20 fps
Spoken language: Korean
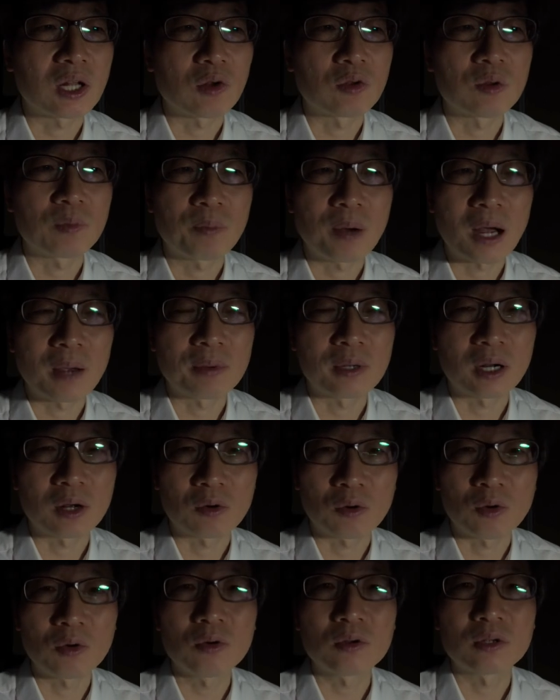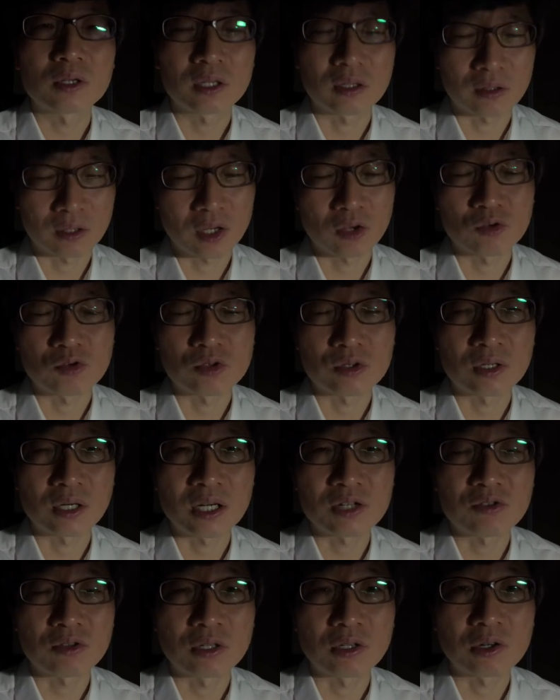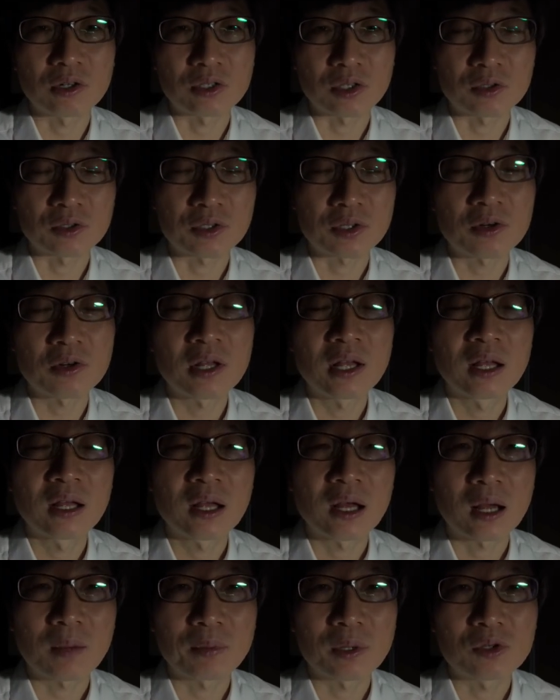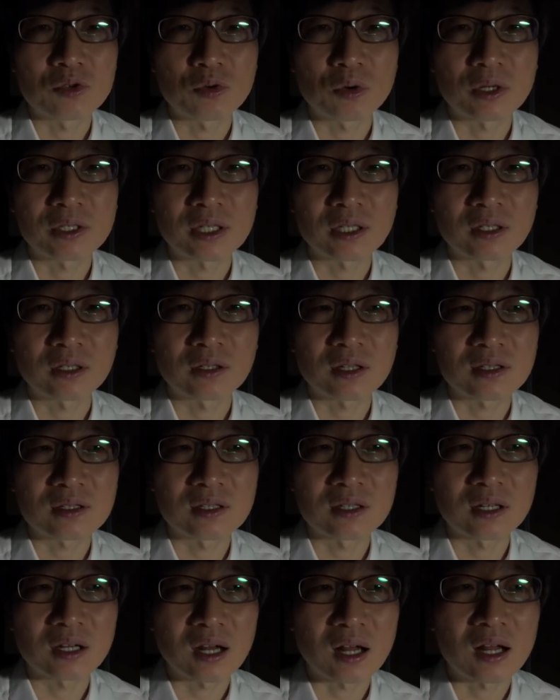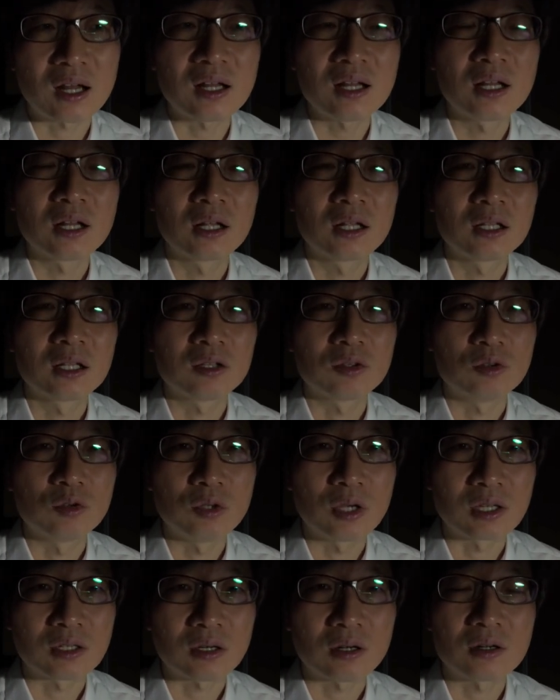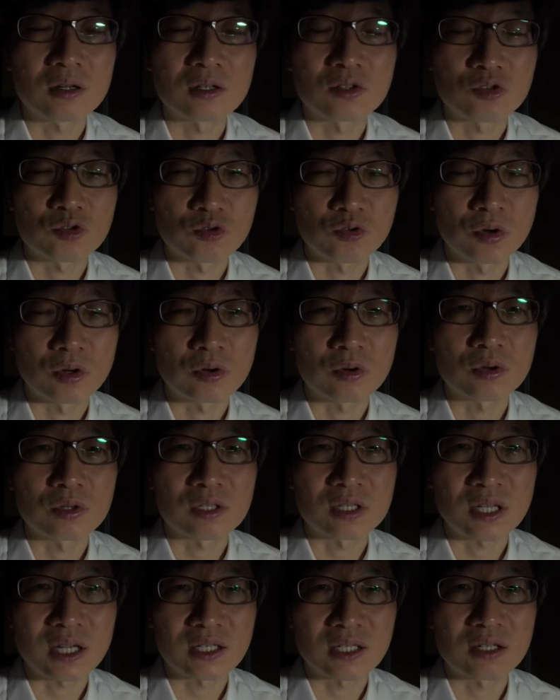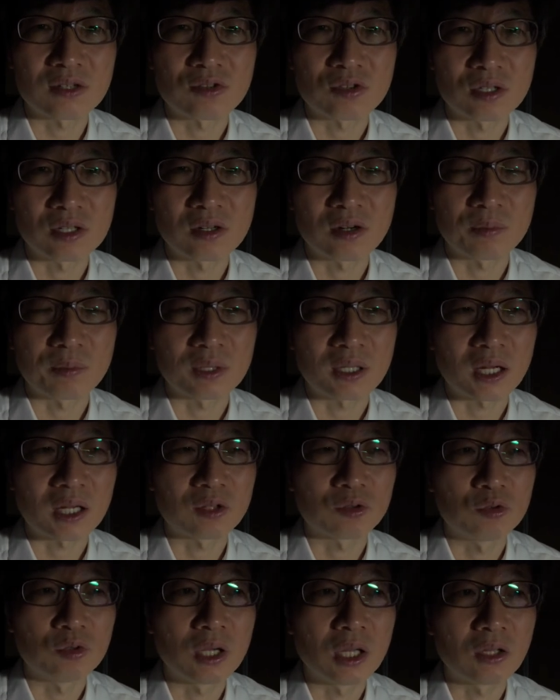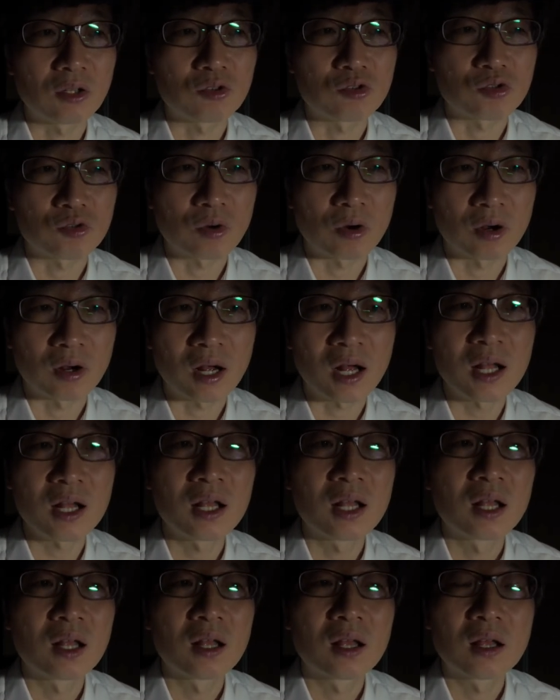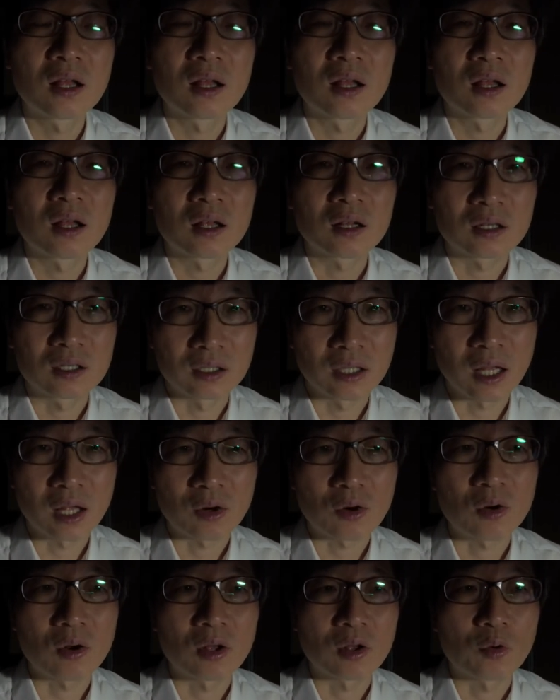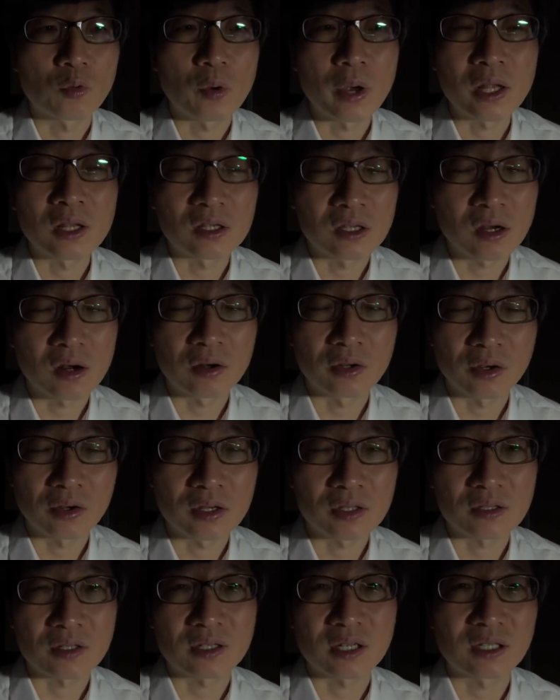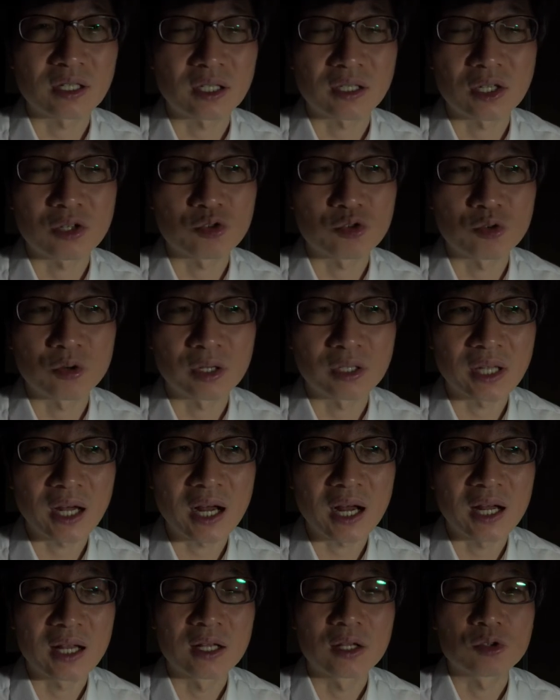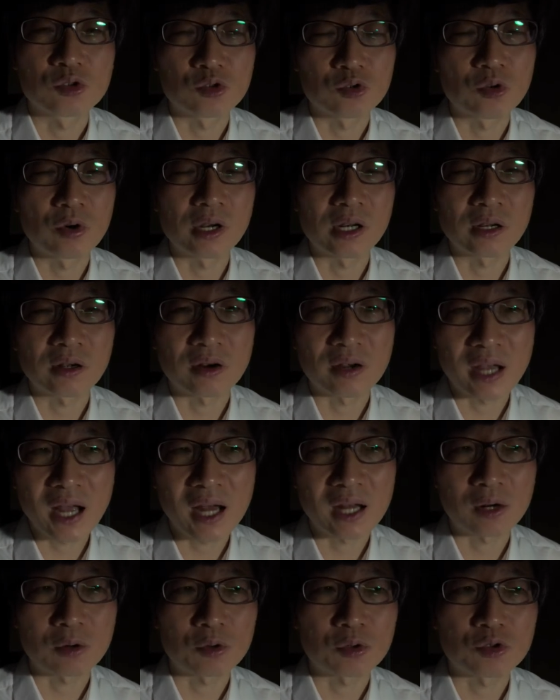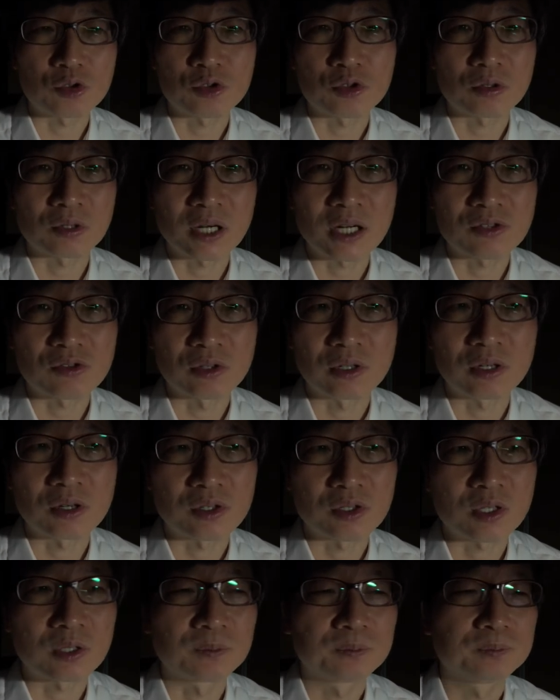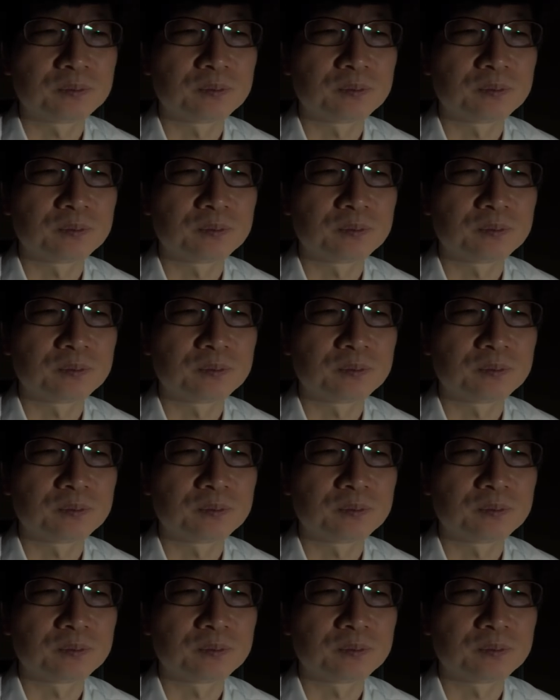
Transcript: 나오는 밥이라고 이렇게 유출을할 수 있는 거죠. 그죠? 앞에 주어가 생략됐으니까 뒤에서 주어로 찾을 수 있는 겁니다. 뒤에 있는 주어가 그대로 when y 여기서 생략된 주어다. 주어일 거야 라고 추측을 할 수 있는 거죠.